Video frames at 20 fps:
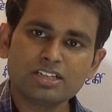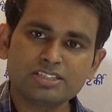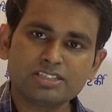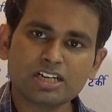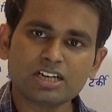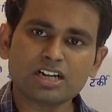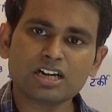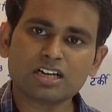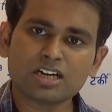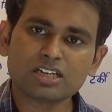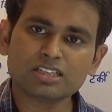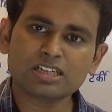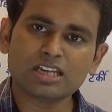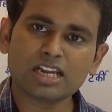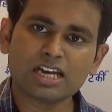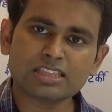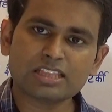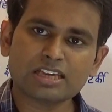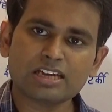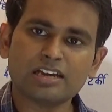जंग करते
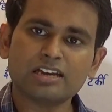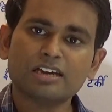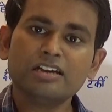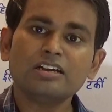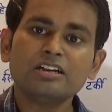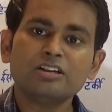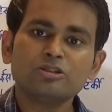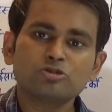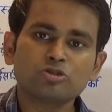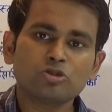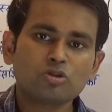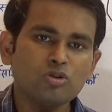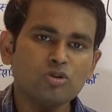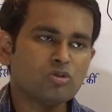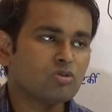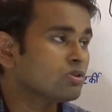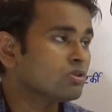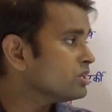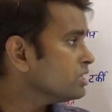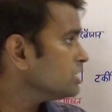रहते हैं तो
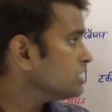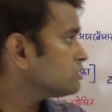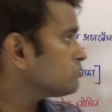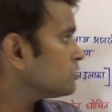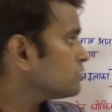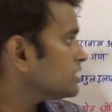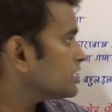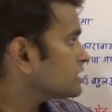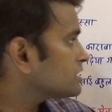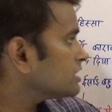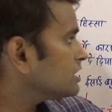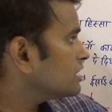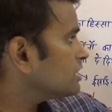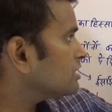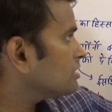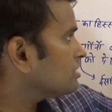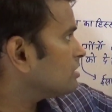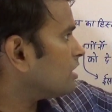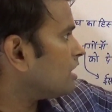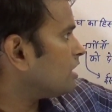इस वजह से
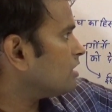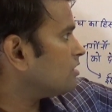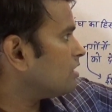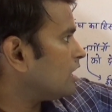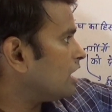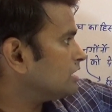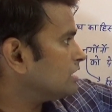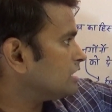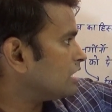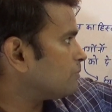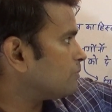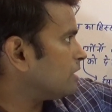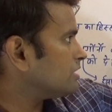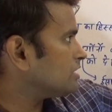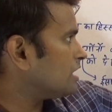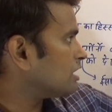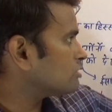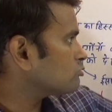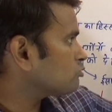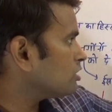
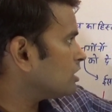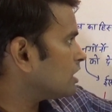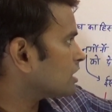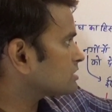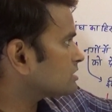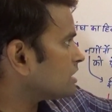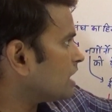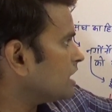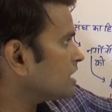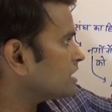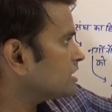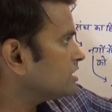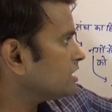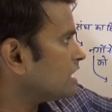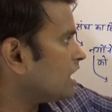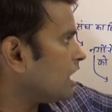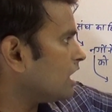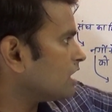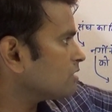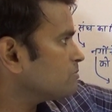अजरबैजान को लगता है कि
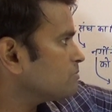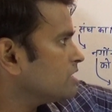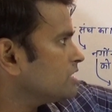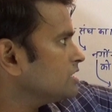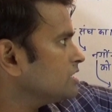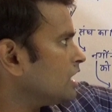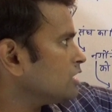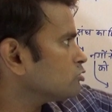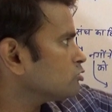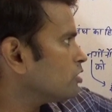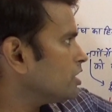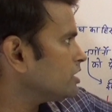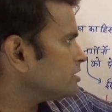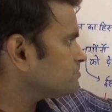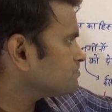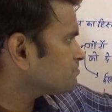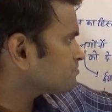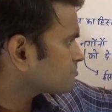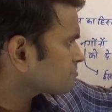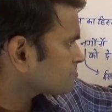आर्मेनिया जो है
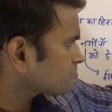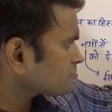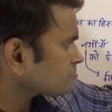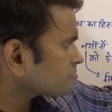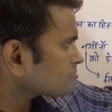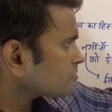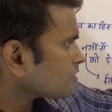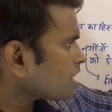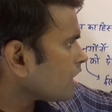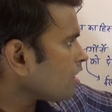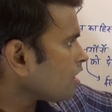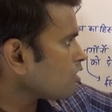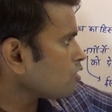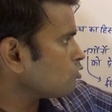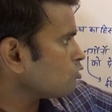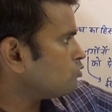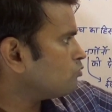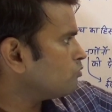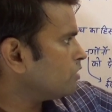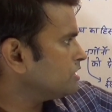
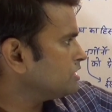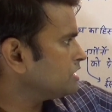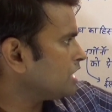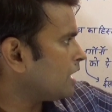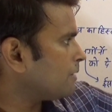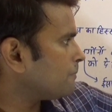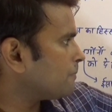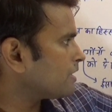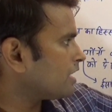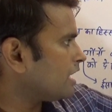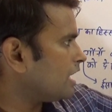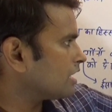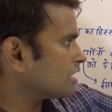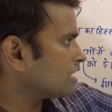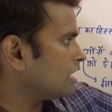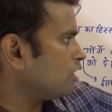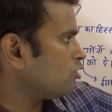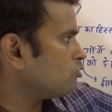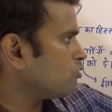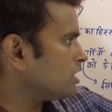वही यहाँ पर
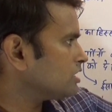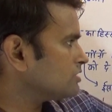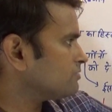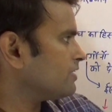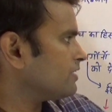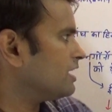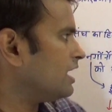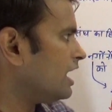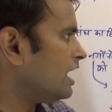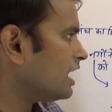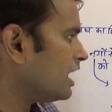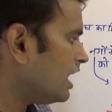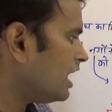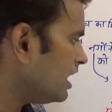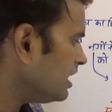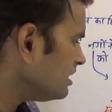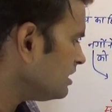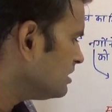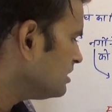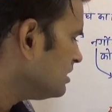अलगाववाद फैला रहा
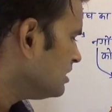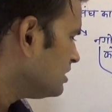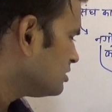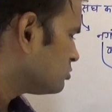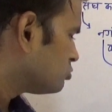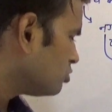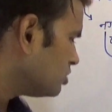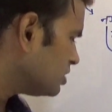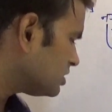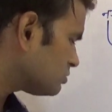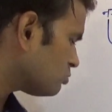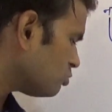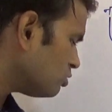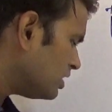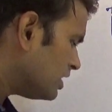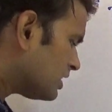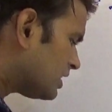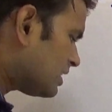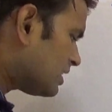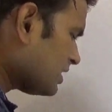है तो इसको
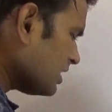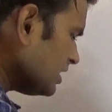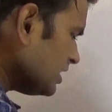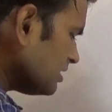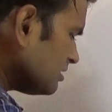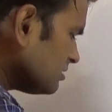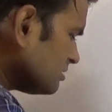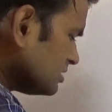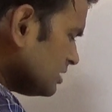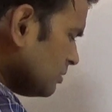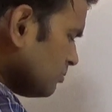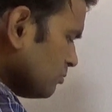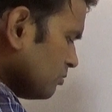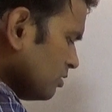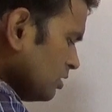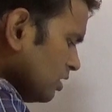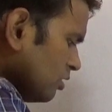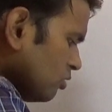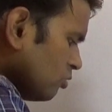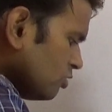लेकर के जब
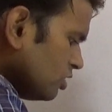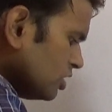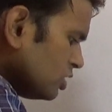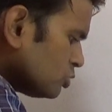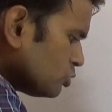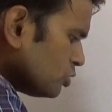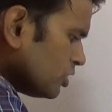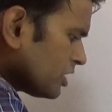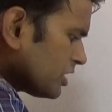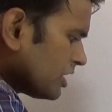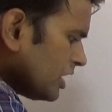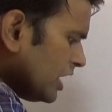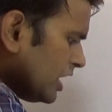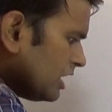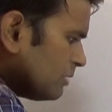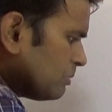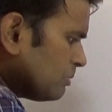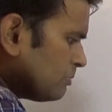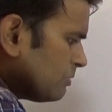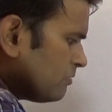उन्नीस
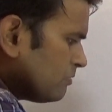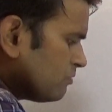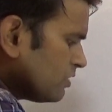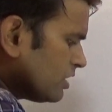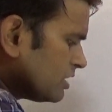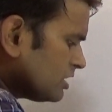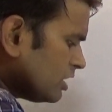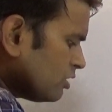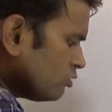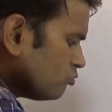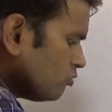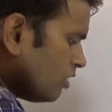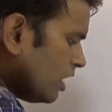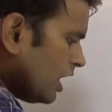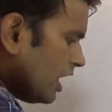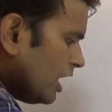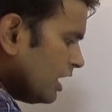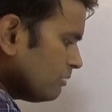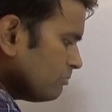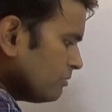में विघटन हुआ
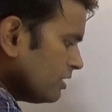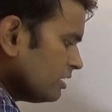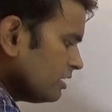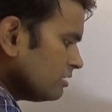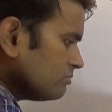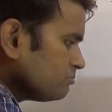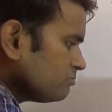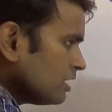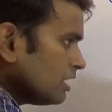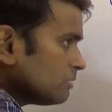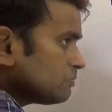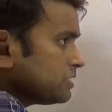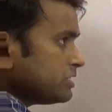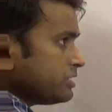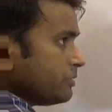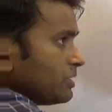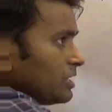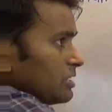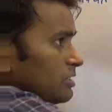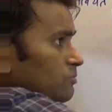आर्मे मतलब कि
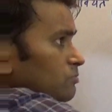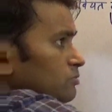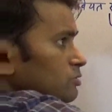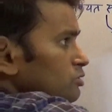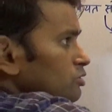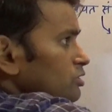जब ये सब